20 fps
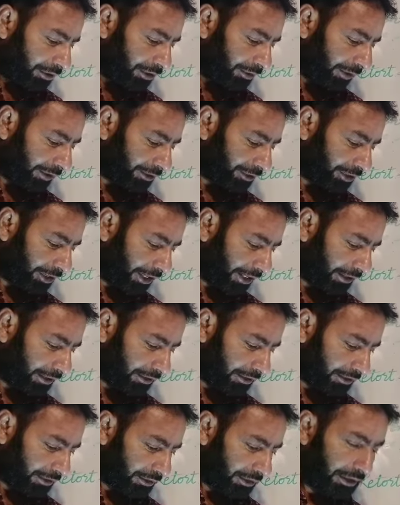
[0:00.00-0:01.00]
शी वॉज यंग
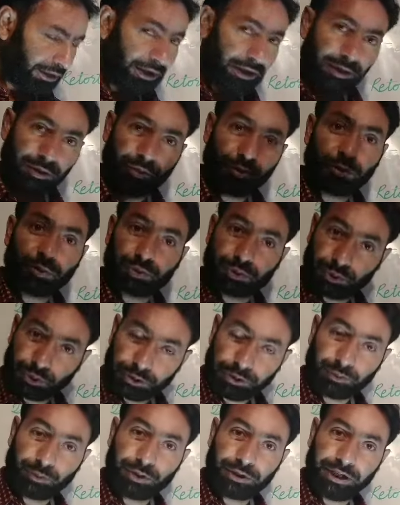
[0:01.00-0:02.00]

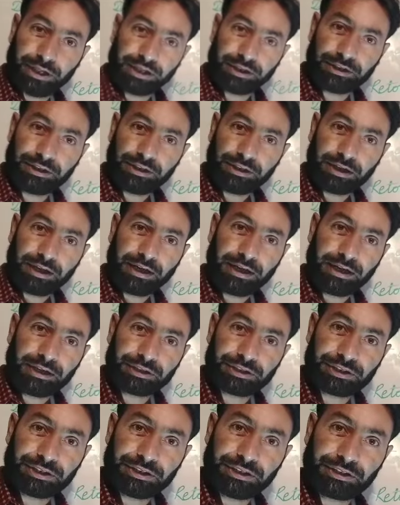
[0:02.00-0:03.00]
चूंकि वो यंग थी
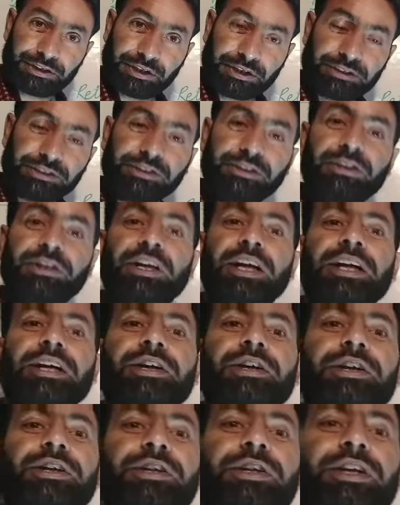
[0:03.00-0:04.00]
एंड शी डजेंट लाइक
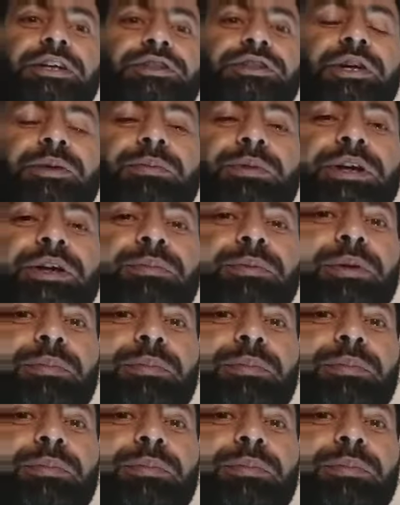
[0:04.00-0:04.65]
इट इज देर समबडी